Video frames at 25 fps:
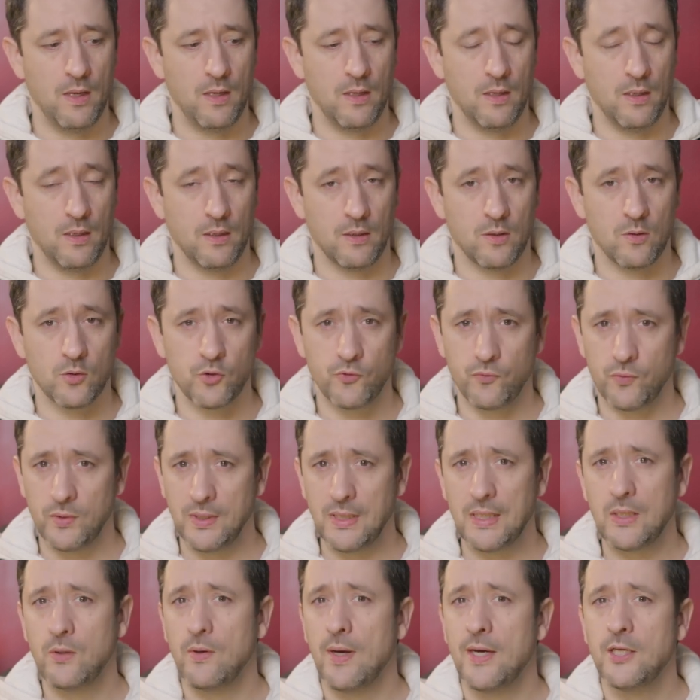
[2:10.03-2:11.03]
Euh, quand je vous
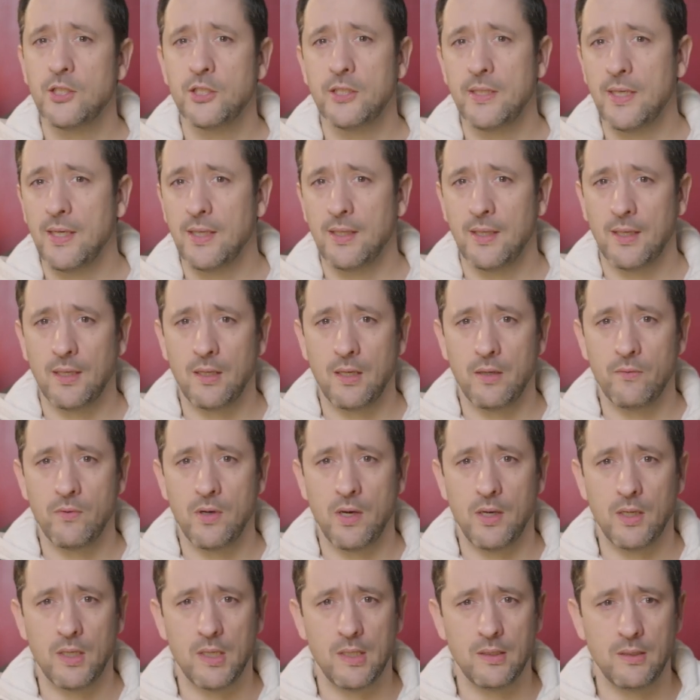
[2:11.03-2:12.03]
dis que le HDR n'a rien à
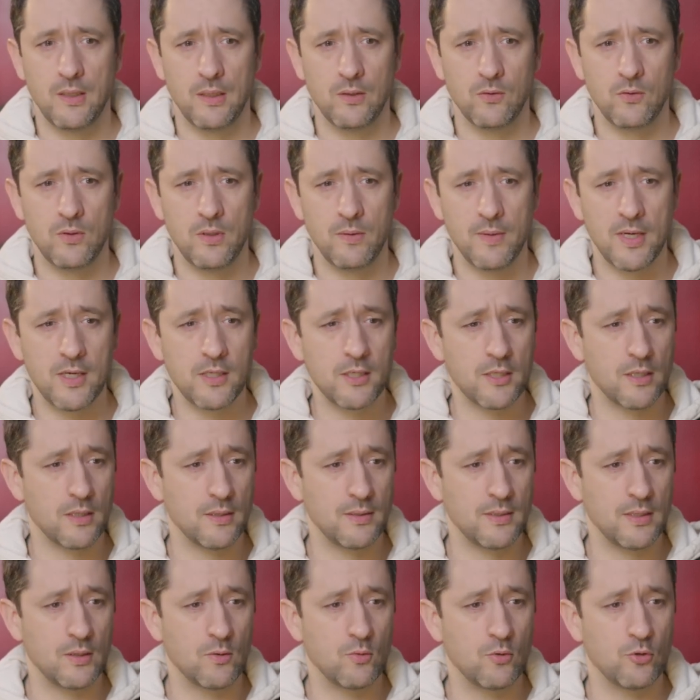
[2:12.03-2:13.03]
voir avec la taille de l'image,
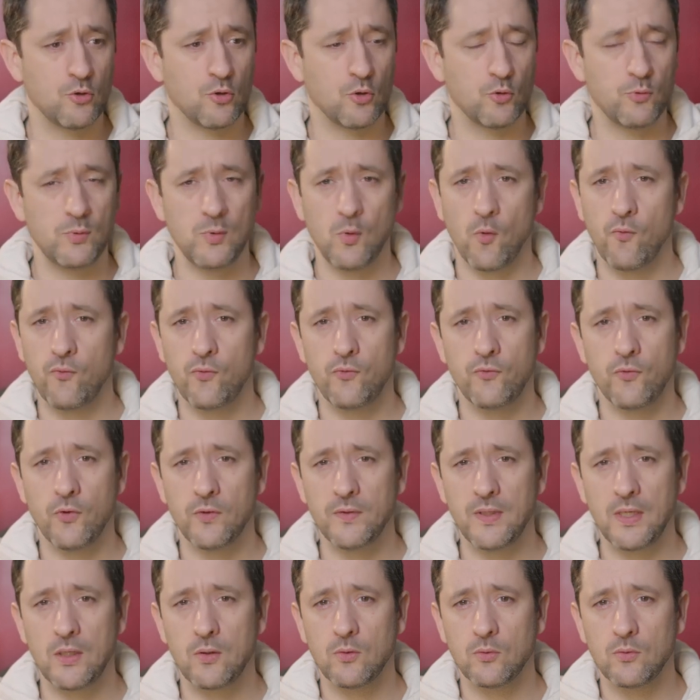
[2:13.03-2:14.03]
c'est qu'aujourd'hui on vous
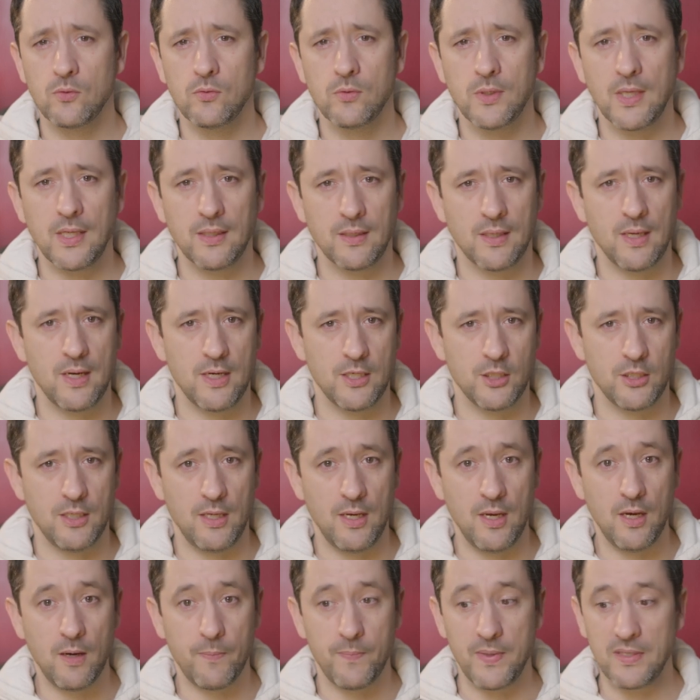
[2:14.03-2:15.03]
vend des contenus 4K
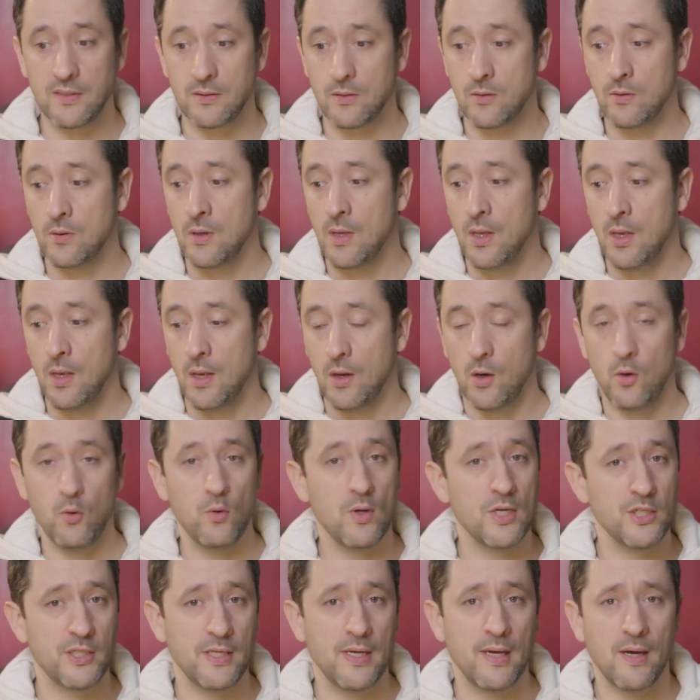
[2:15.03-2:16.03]
HDR parce que le
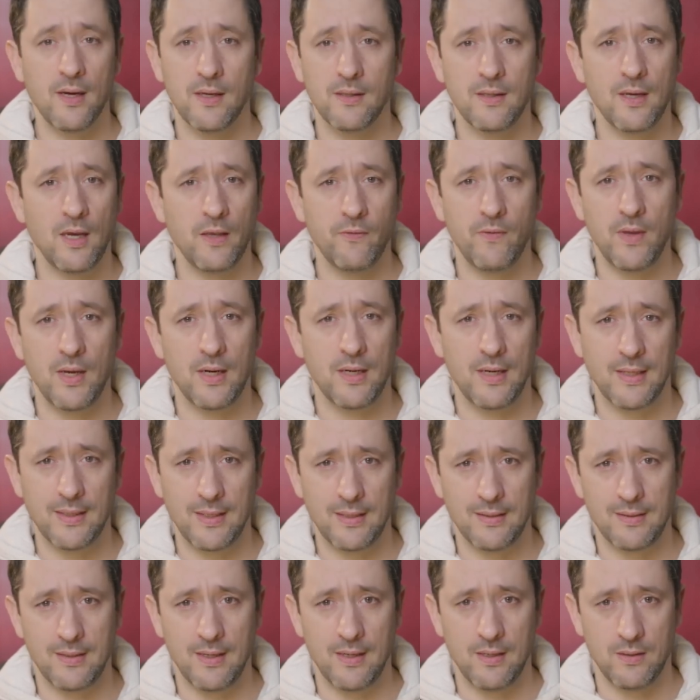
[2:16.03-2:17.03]
HDR est arrivé avec la
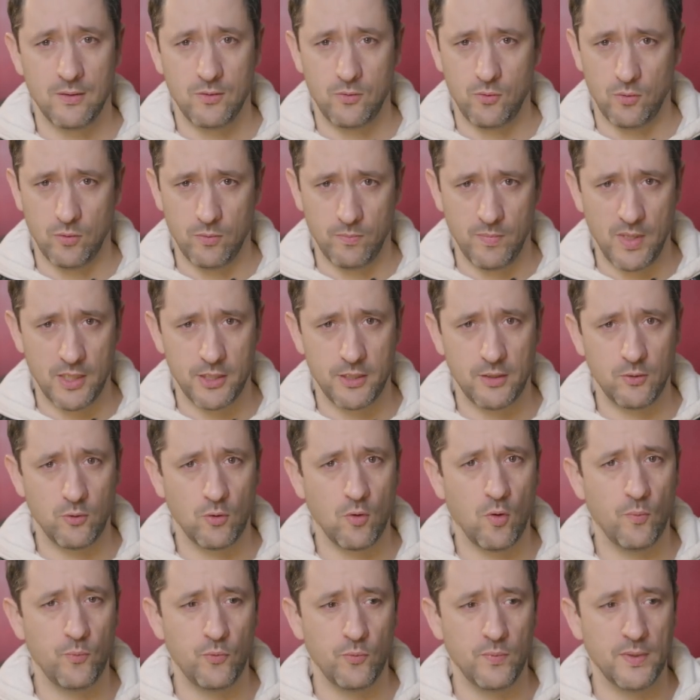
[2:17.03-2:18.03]
4K sur le marché du
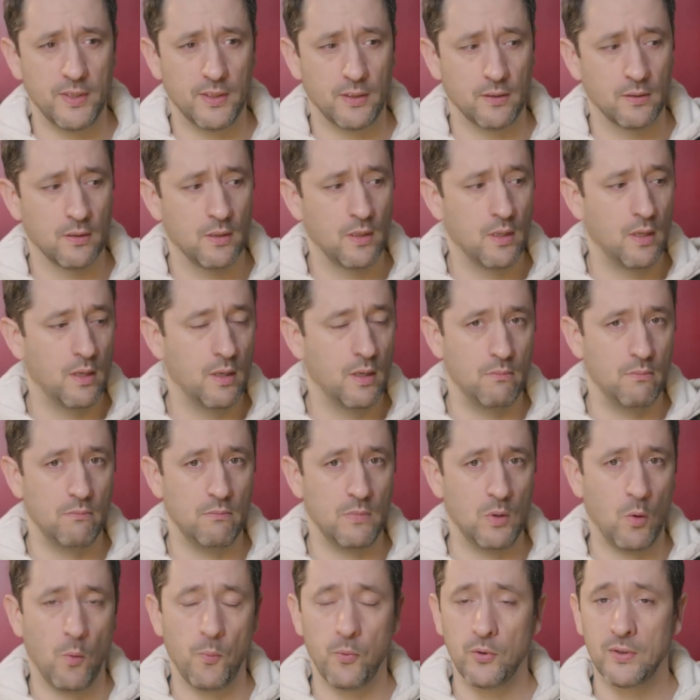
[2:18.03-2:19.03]
grand public.
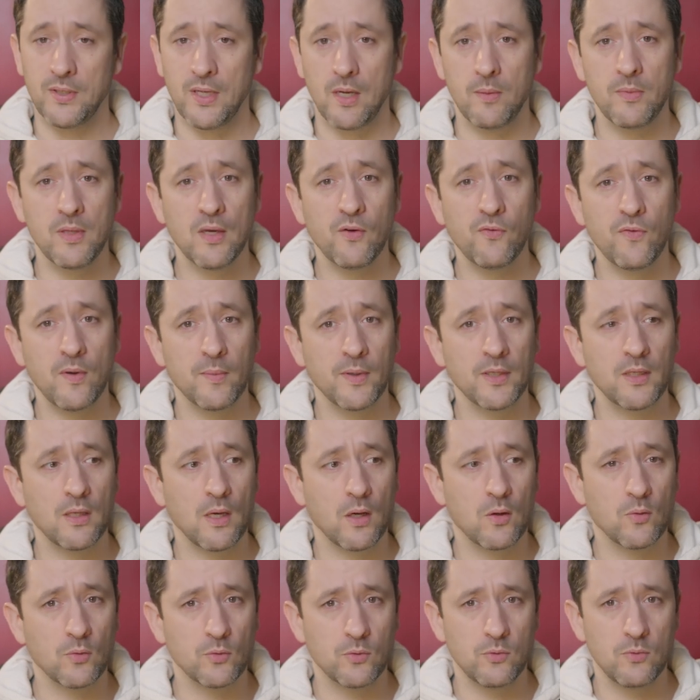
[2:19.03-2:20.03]
Mais on peut très bien fabriquer
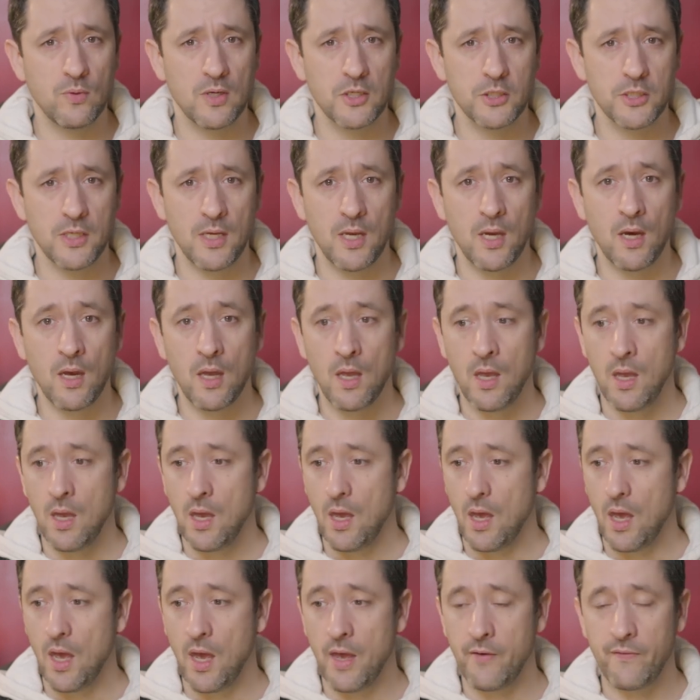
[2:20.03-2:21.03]
un contenu HDR
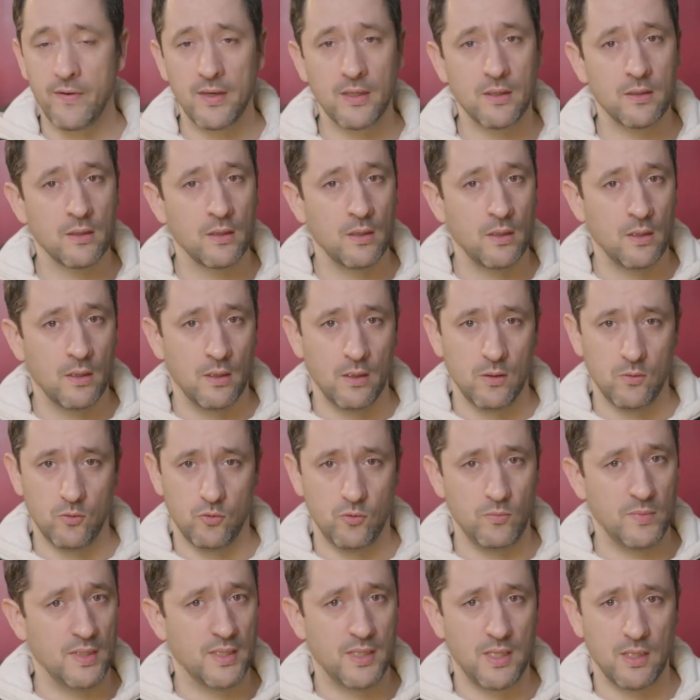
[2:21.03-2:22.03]
avec
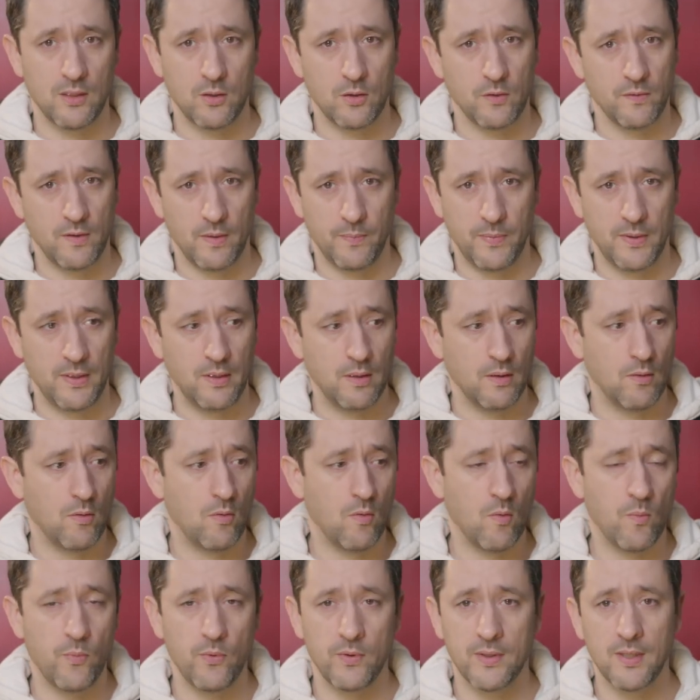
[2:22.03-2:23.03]
du 1080p,
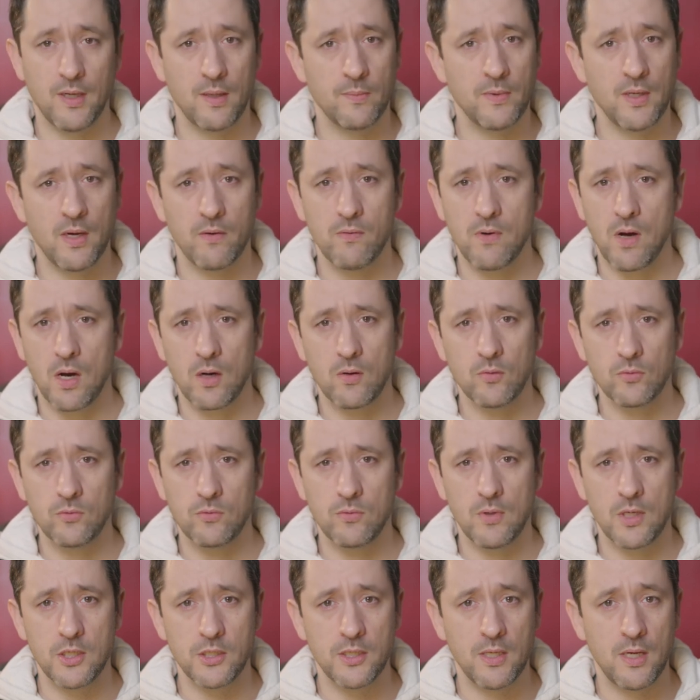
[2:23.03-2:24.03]
on peut très bien avoir un
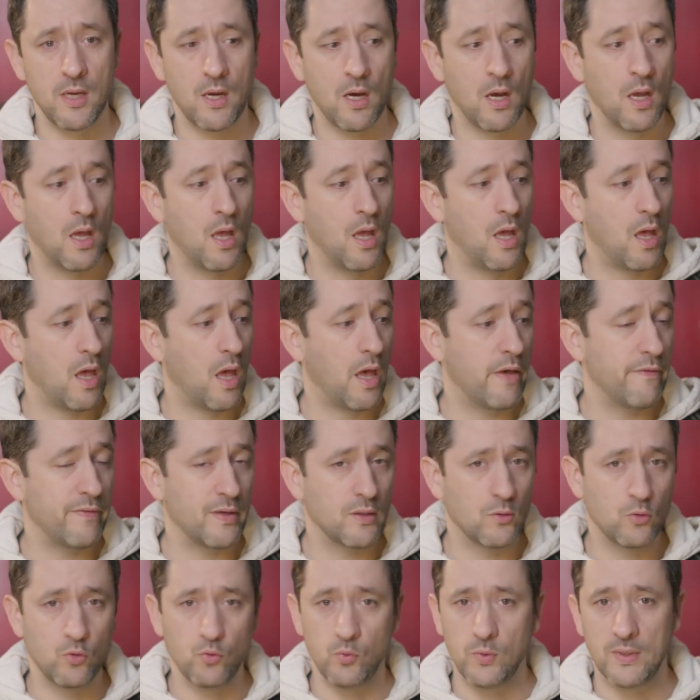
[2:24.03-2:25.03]
contenu HDR
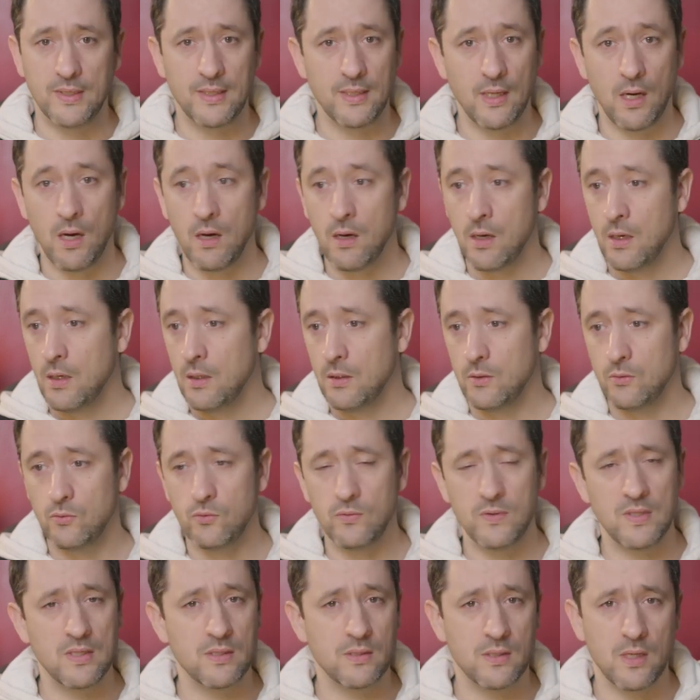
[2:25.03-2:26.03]
avec du 8K,
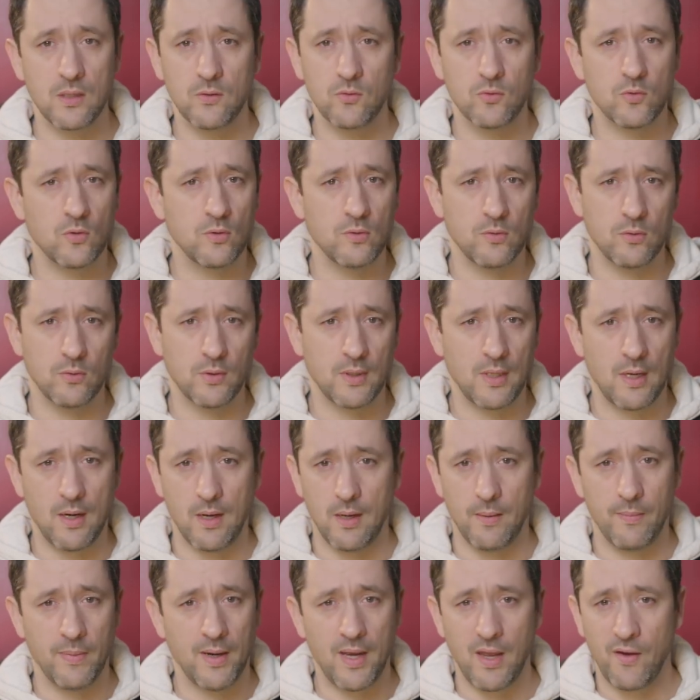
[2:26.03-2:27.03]
du 16K, du 32K.
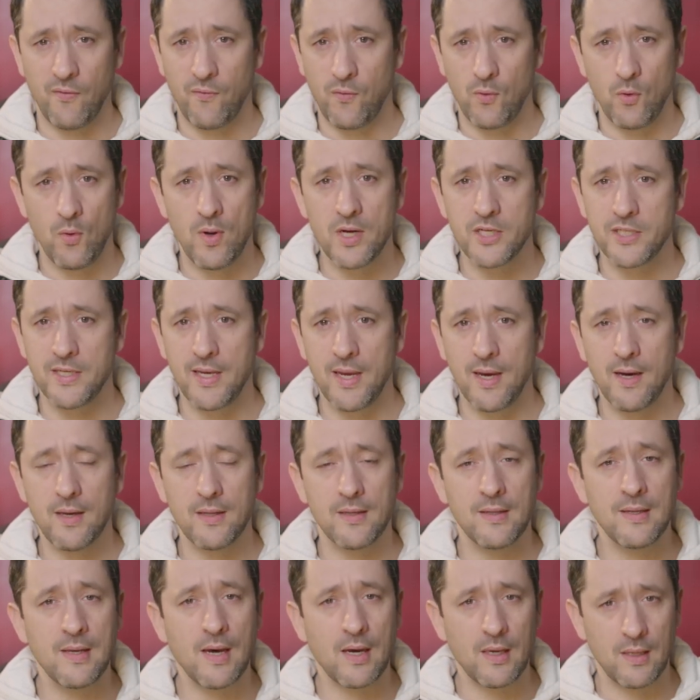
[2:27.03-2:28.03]
Bref, le HDR
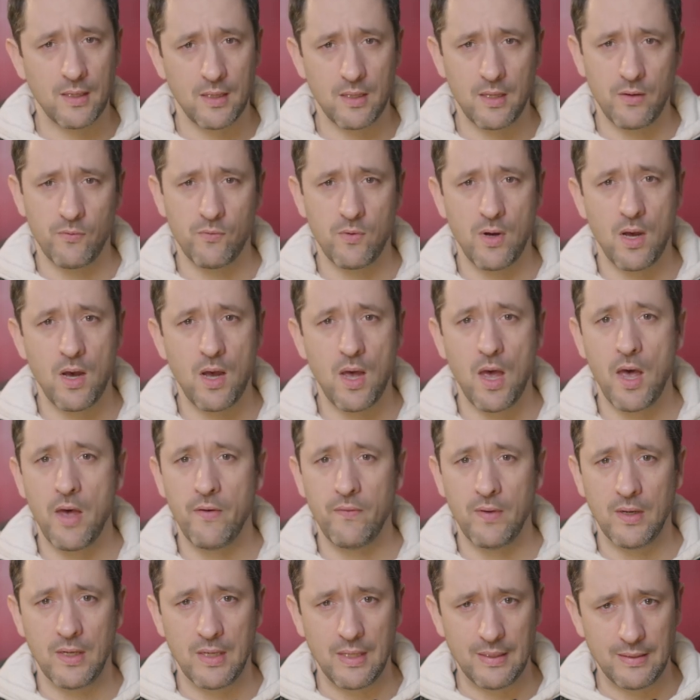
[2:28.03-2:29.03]
n'a rien à voir
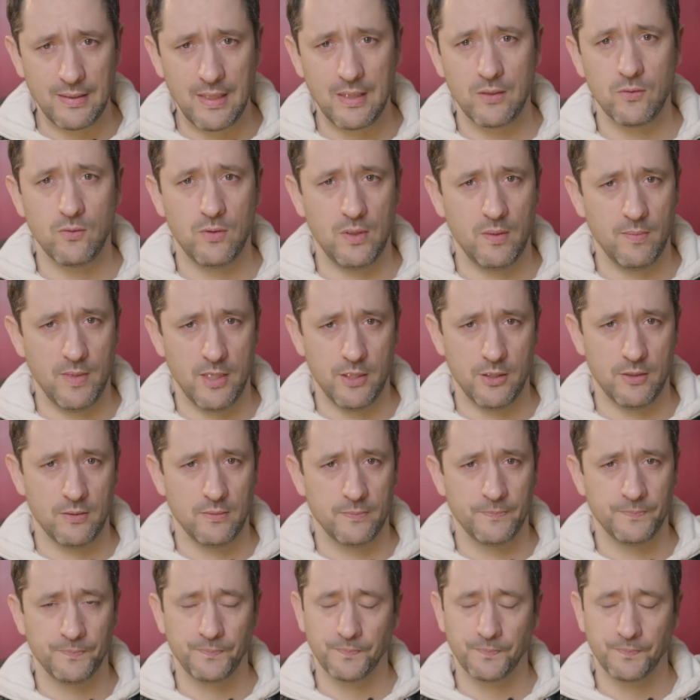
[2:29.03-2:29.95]
avec la taille de l'image.